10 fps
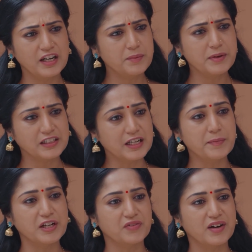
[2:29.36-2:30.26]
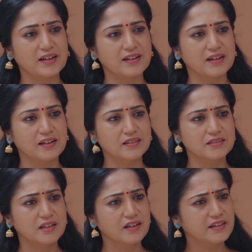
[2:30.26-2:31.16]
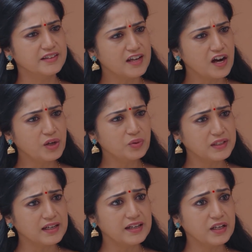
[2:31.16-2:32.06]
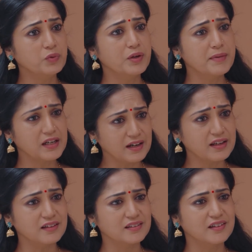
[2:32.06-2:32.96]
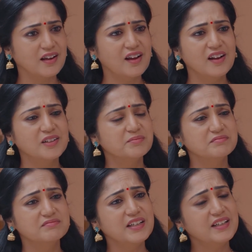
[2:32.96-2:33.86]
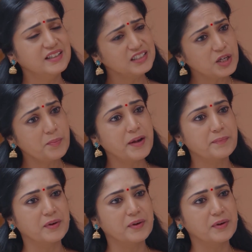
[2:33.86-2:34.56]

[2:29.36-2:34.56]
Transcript: உங்க ரெண்டு பேரும் தனிப்பட்ட வாழ்க்கையில யாரும் தலையிட உரிமை கிடையாது நீ எதுக்கு